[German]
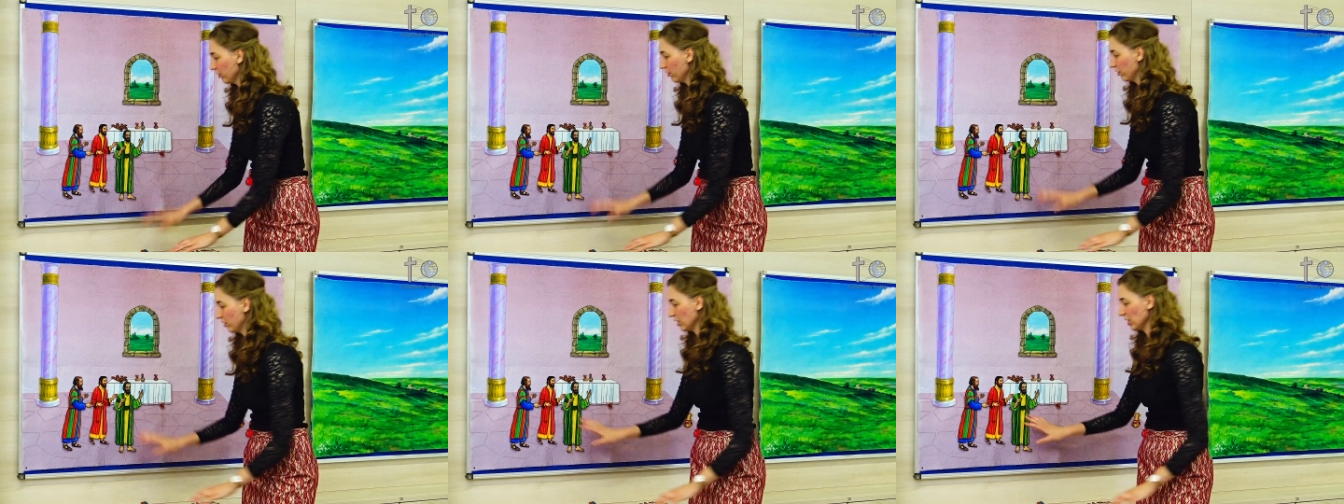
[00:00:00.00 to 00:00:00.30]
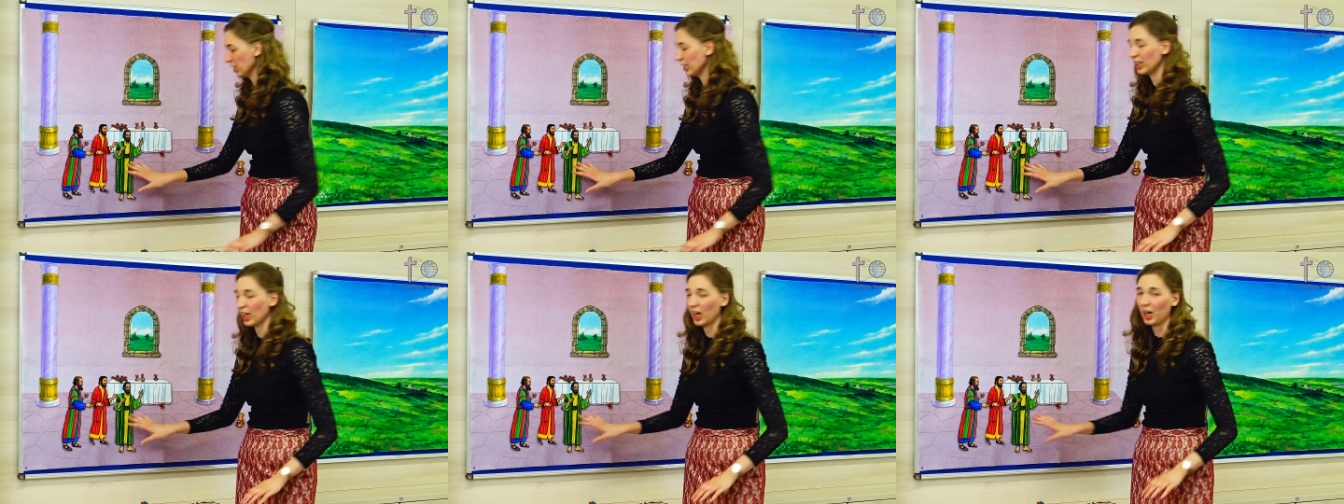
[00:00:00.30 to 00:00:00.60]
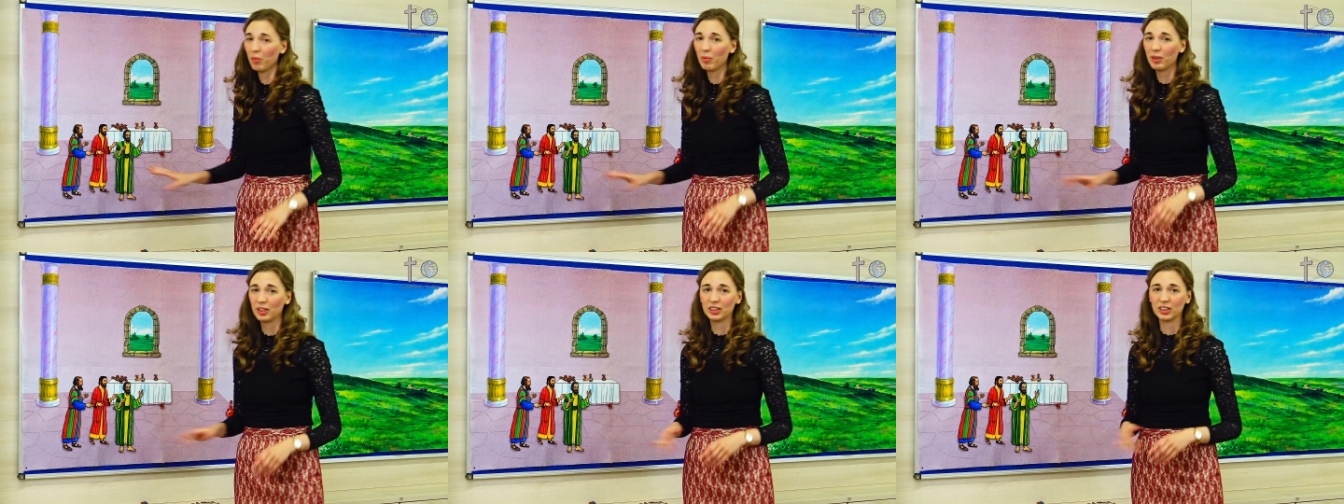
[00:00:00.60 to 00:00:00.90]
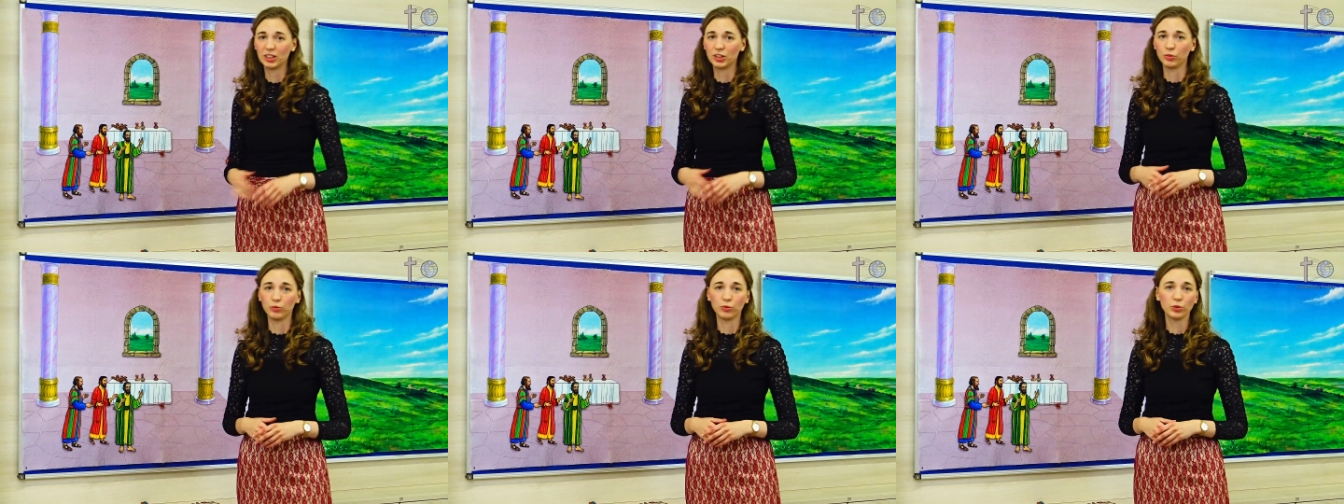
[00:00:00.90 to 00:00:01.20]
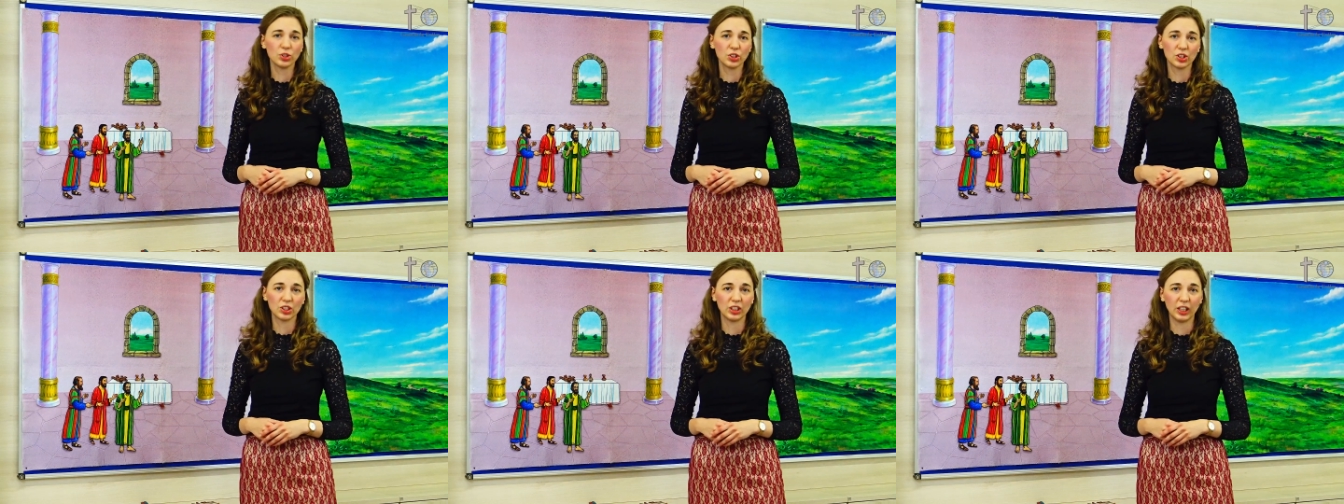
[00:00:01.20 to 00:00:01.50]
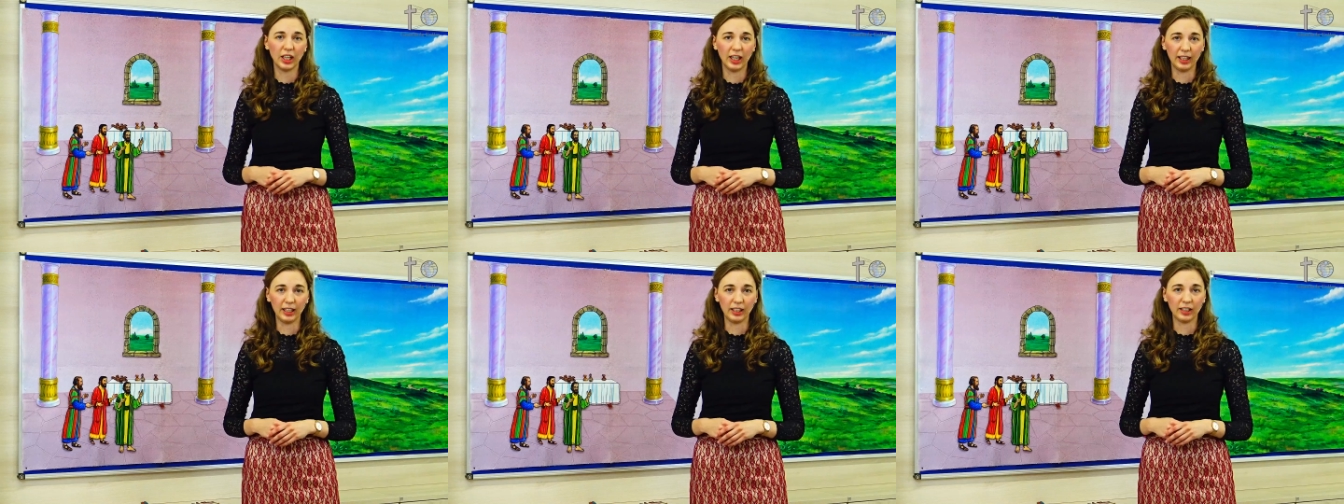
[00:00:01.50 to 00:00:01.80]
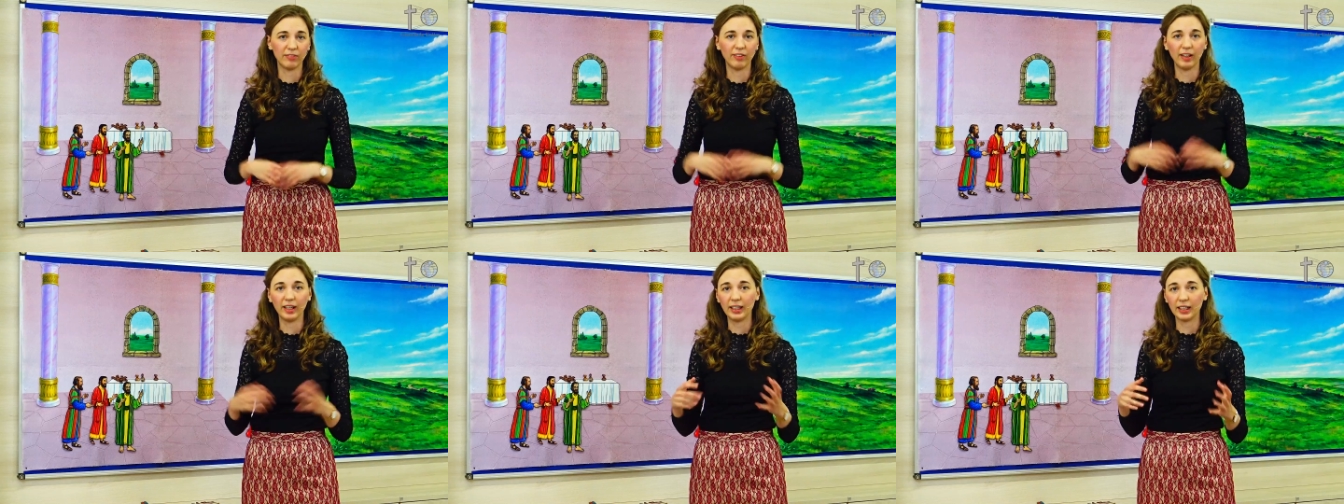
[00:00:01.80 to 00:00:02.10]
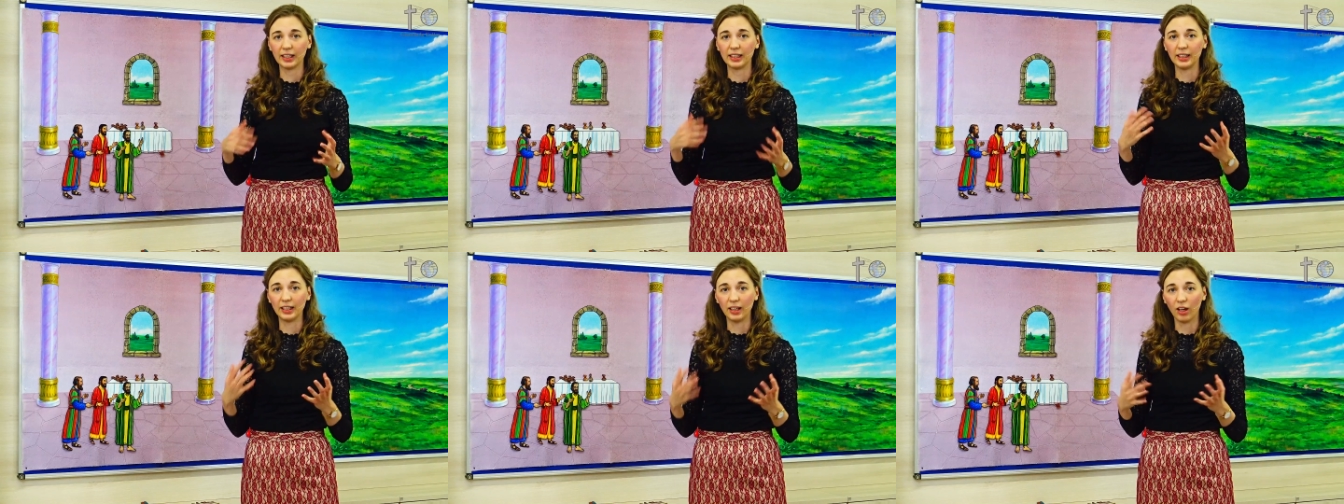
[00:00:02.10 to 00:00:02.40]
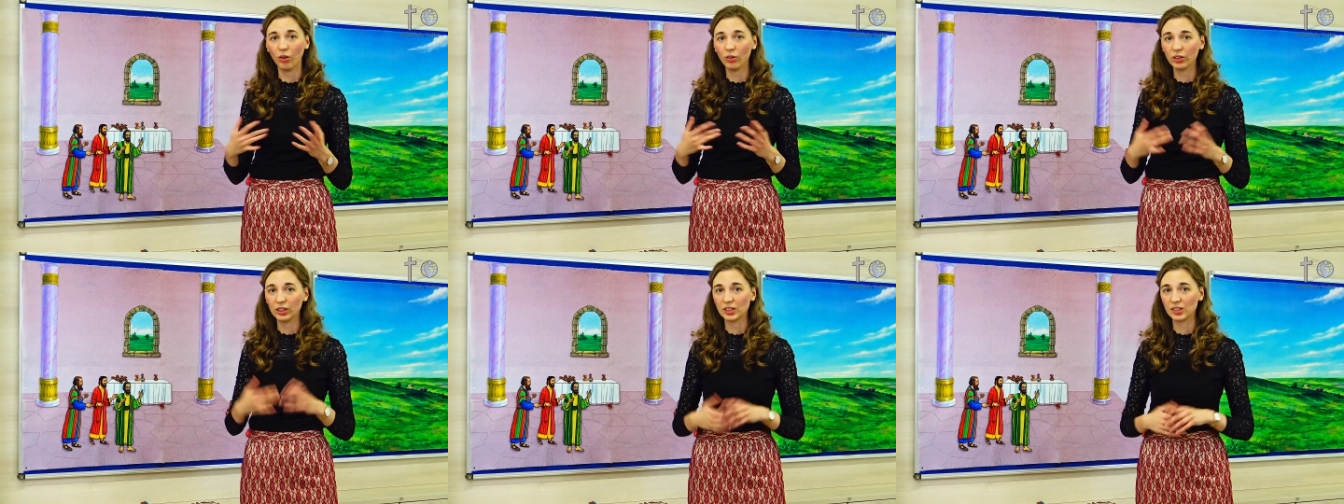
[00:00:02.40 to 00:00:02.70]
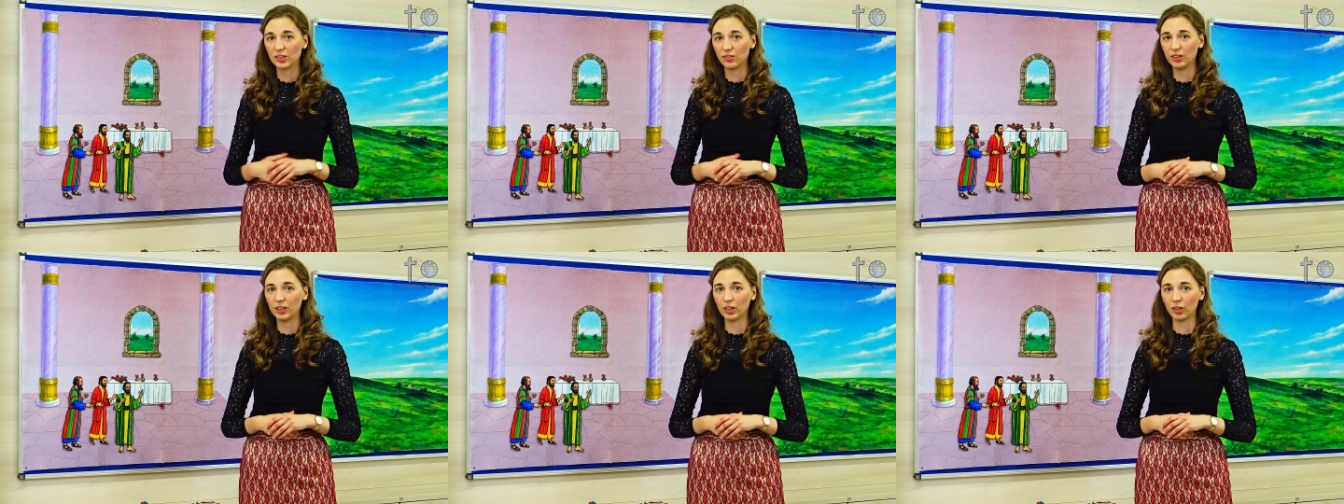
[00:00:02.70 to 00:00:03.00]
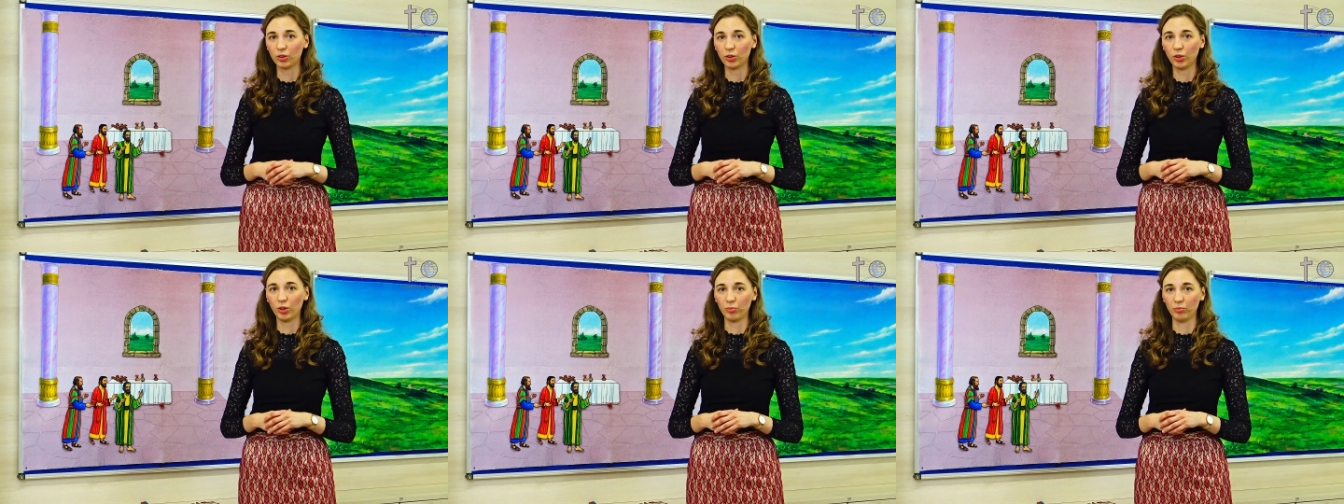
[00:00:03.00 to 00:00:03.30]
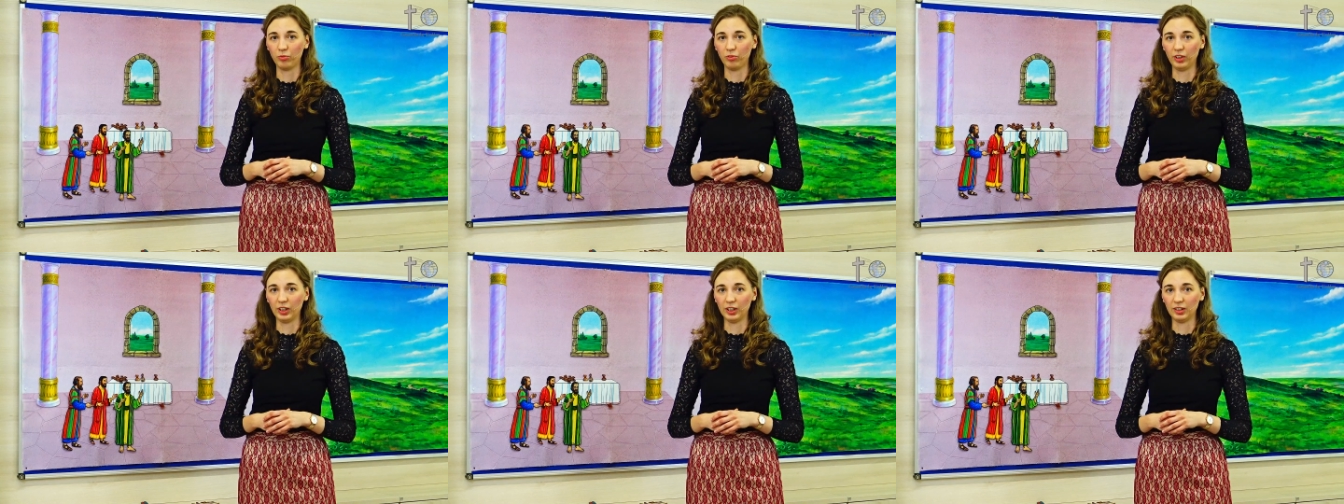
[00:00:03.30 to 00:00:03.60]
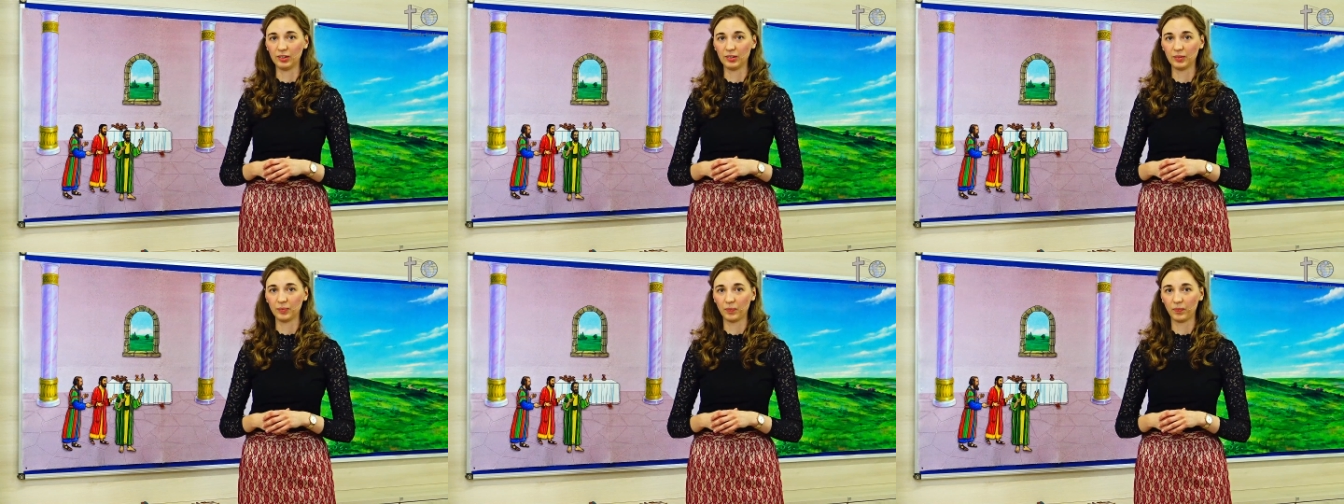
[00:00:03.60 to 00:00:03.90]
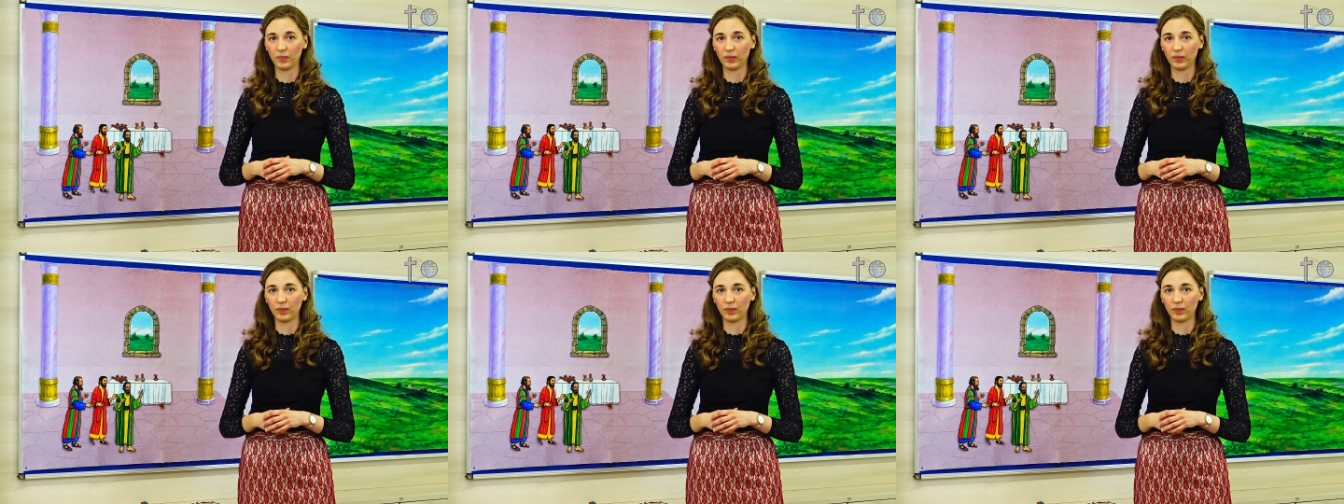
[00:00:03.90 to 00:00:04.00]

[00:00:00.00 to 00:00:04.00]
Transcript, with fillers: die Arbeiter, die wussten gar nicht, wann er genau jetzt wiederkommen wird.